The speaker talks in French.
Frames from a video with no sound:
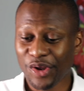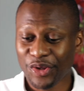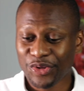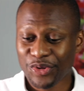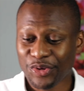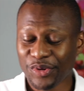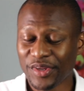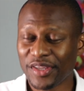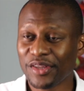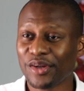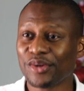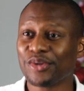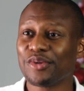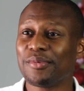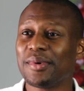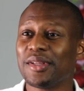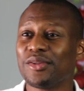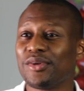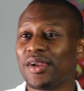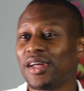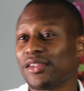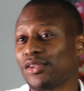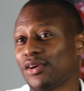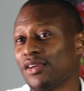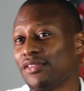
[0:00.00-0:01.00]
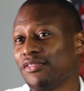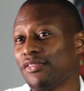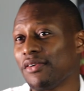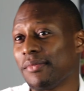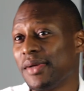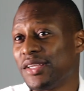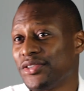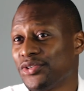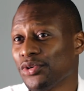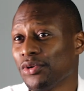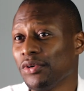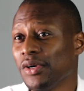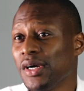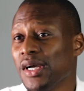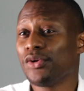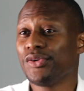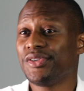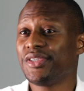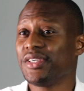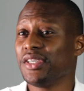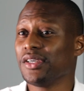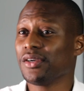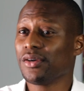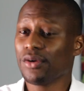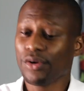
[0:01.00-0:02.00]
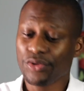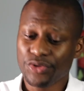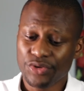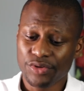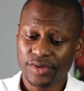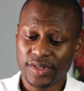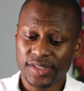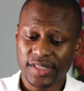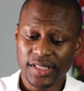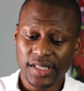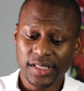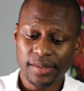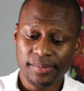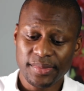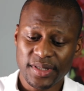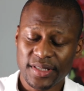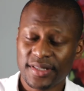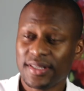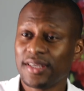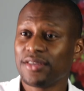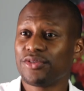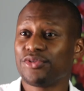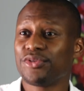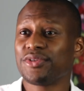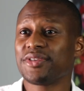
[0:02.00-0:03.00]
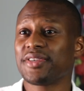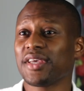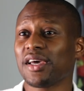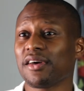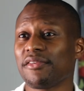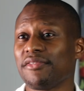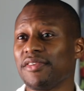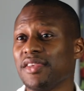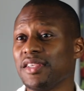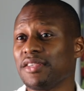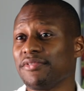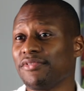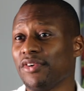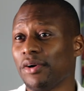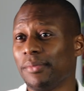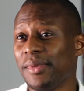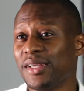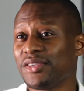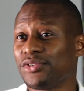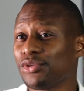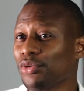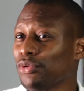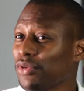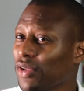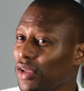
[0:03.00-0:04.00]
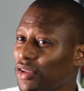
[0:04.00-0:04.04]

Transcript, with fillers: lorsqu'on est dans le domaine de la transformation, coaching, consulting, business de service, formation,